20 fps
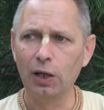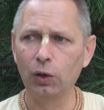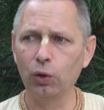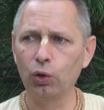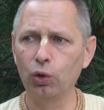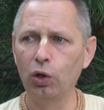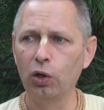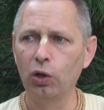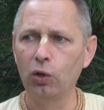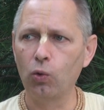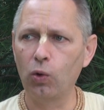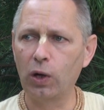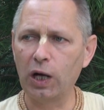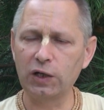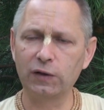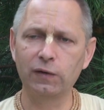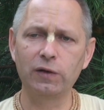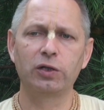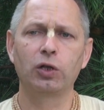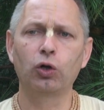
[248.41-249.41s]
но у
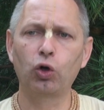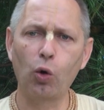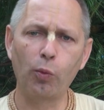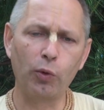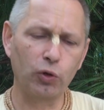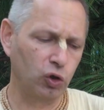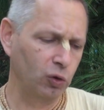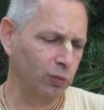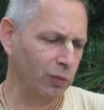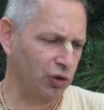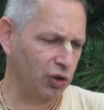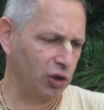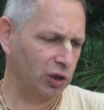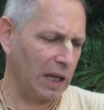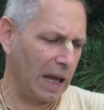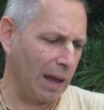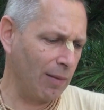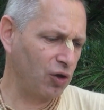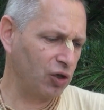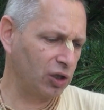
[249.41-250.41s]
каждого есть такой опыт, что мы
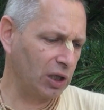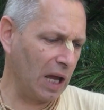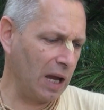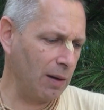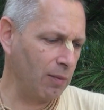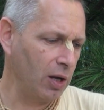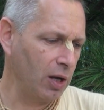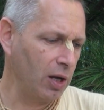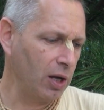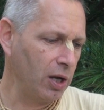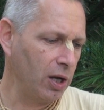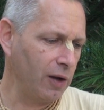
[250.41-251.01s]
читаем, читаем,